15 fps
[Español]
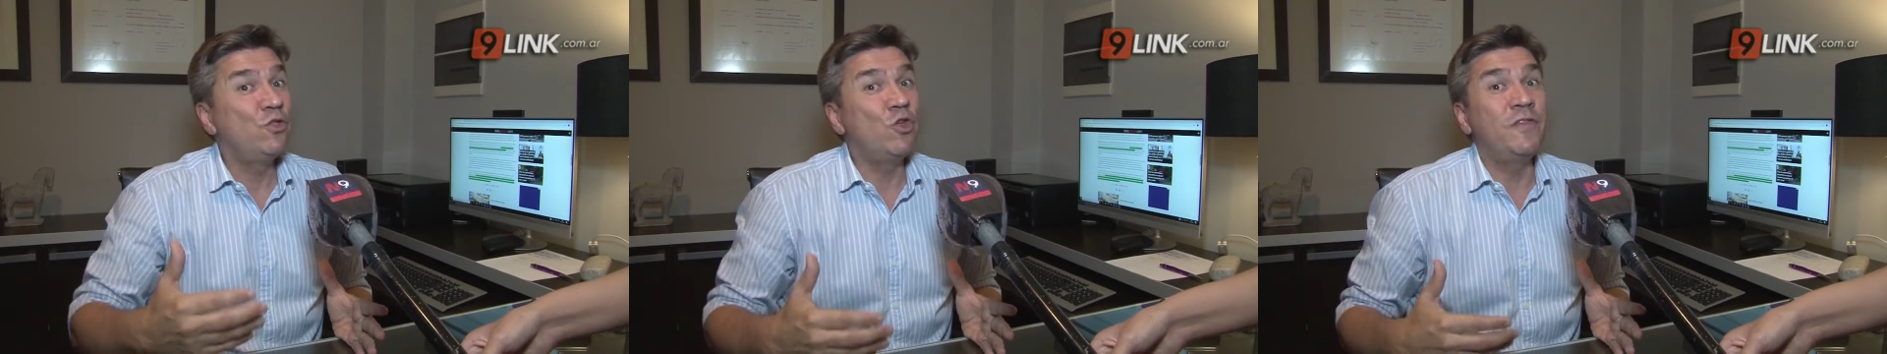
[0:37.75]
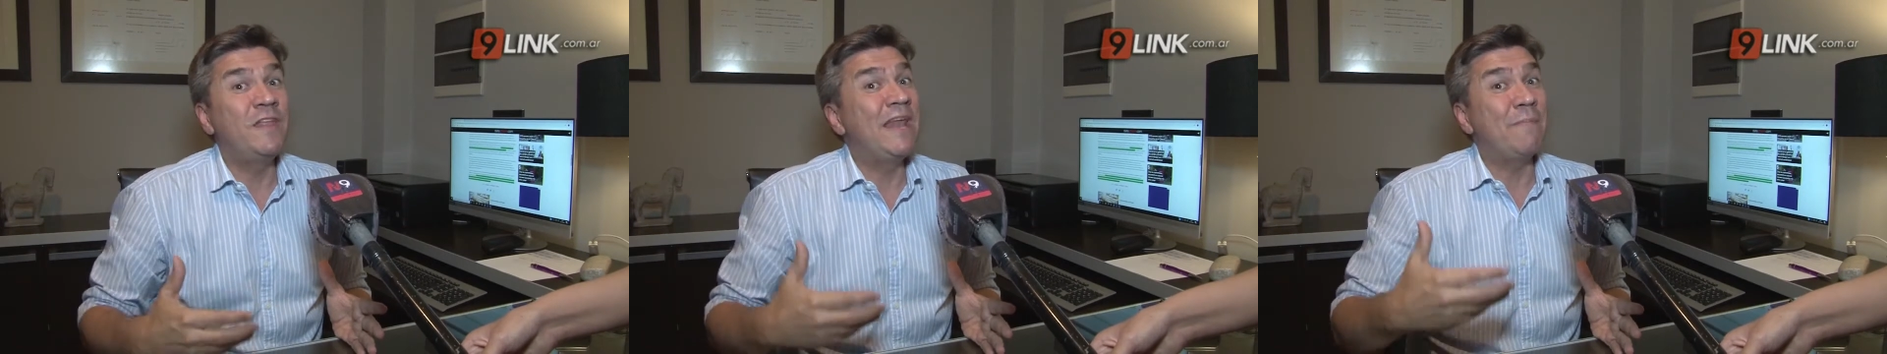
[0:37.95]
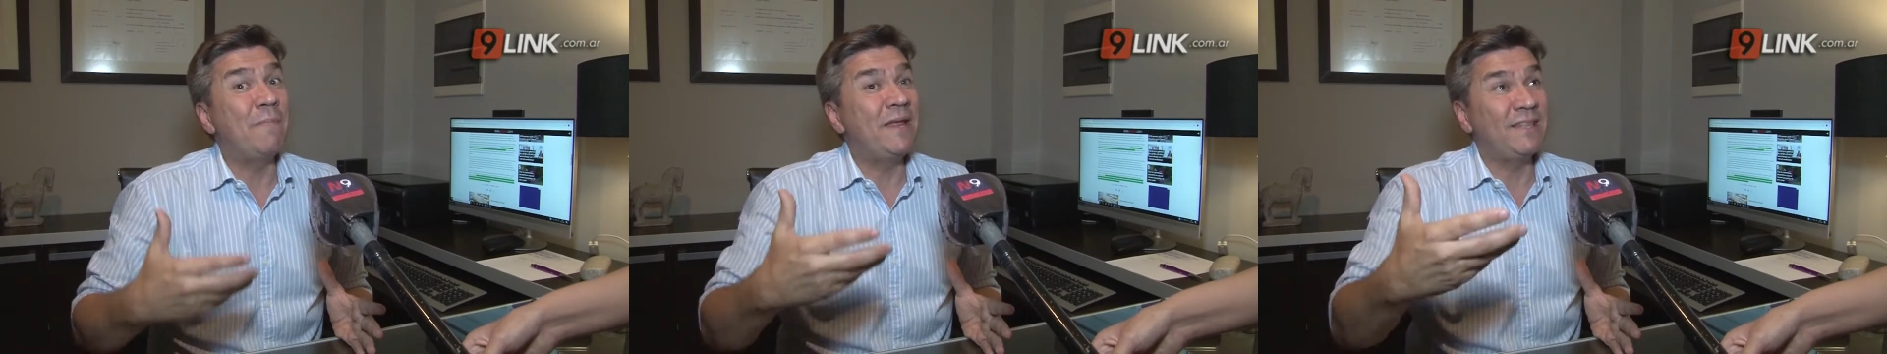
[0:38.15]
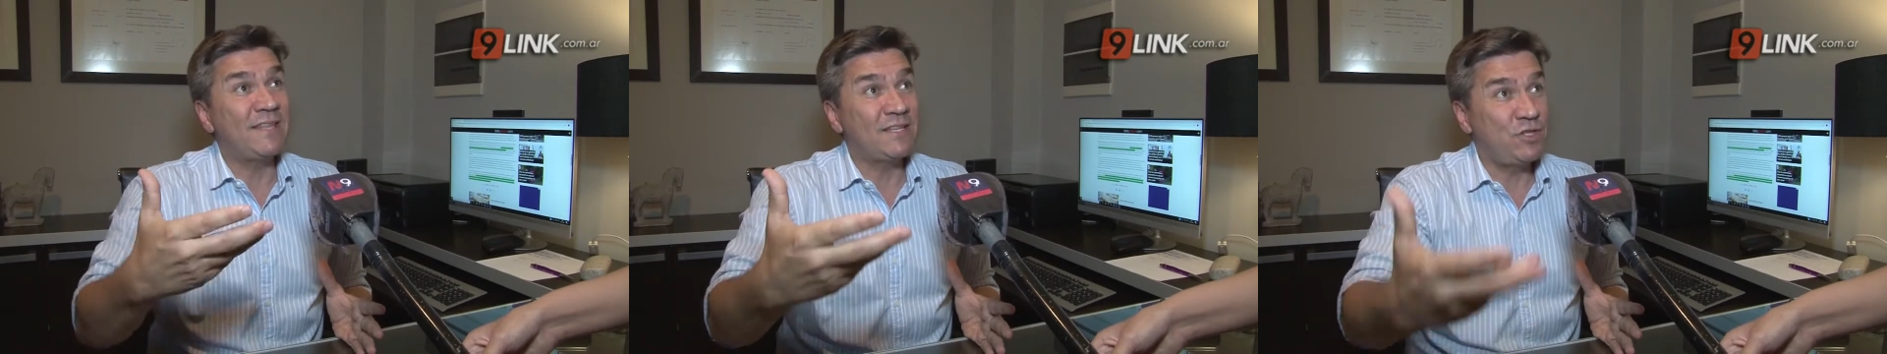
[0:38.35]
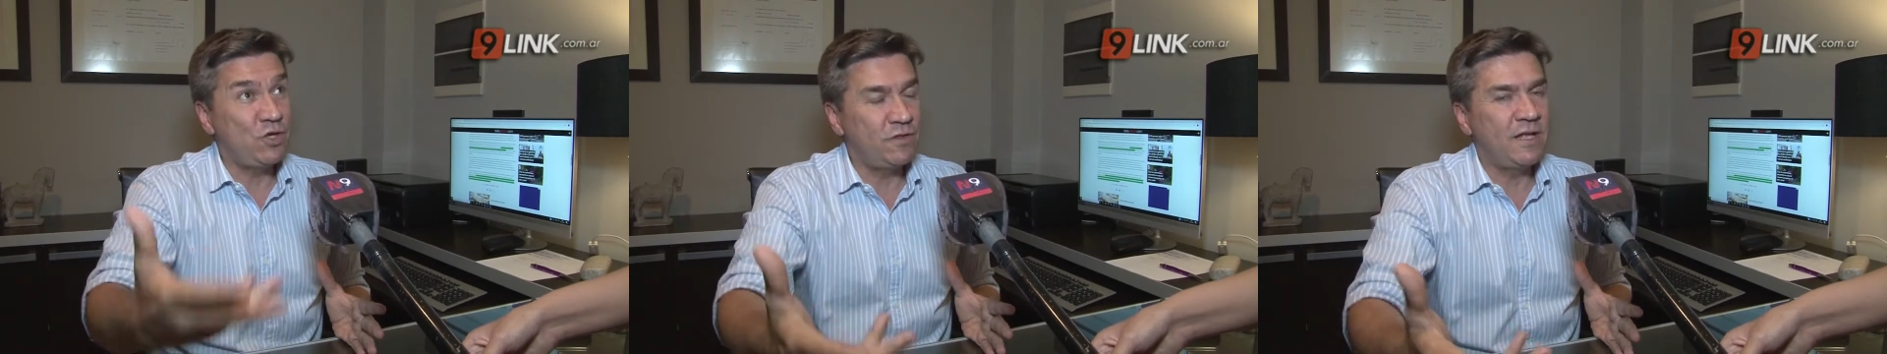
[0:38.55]
donde la
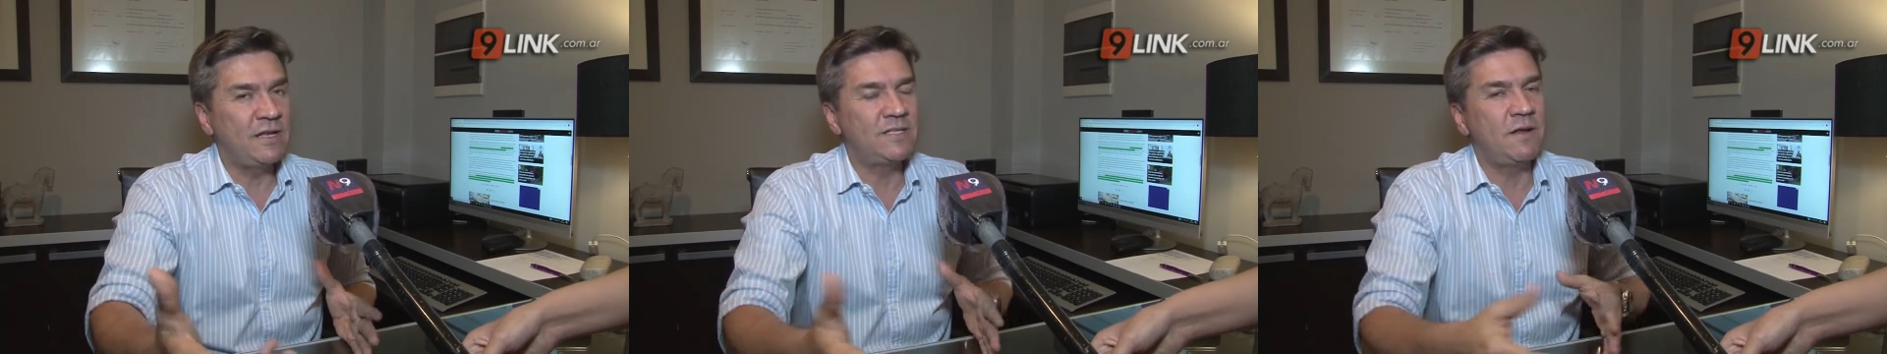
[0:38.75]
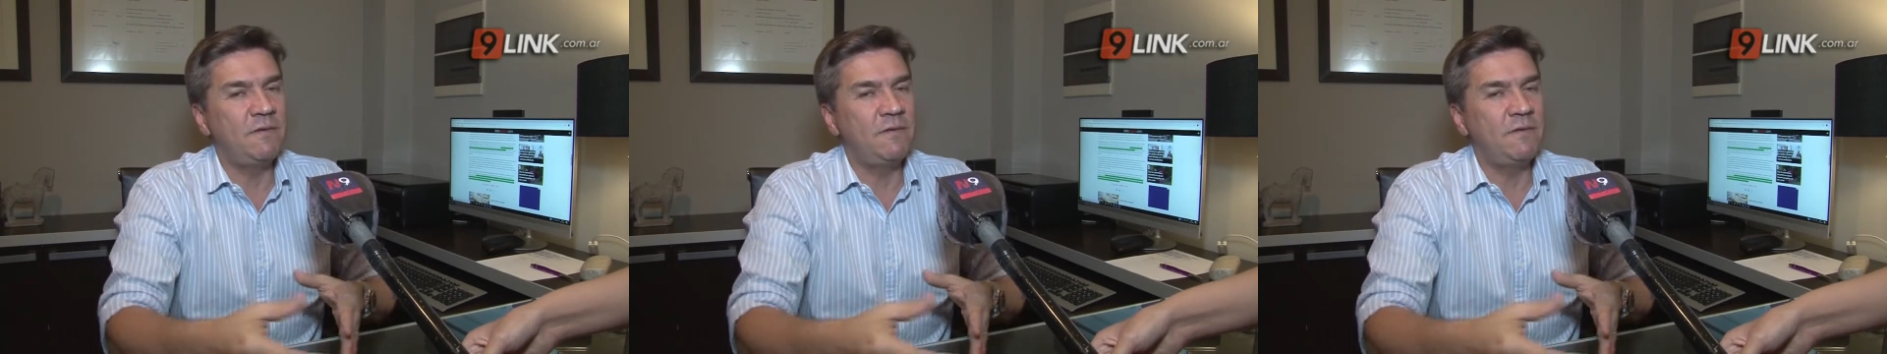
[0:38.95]
prestación del